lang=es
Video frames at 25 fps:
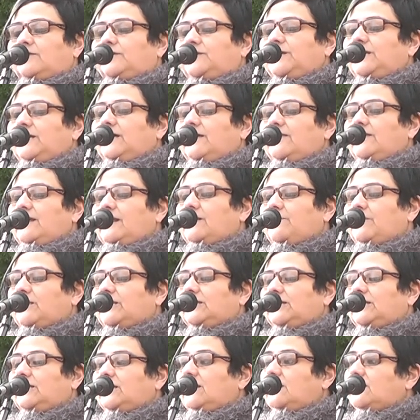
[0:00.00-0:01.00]
Día de la
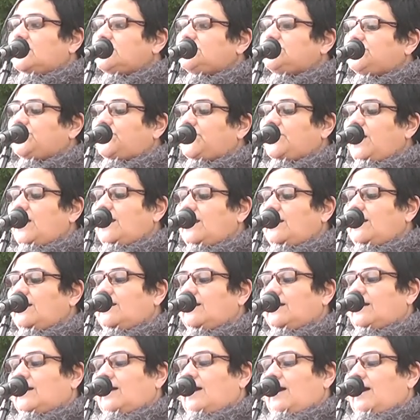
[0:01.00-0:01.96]
Bandera Nacional,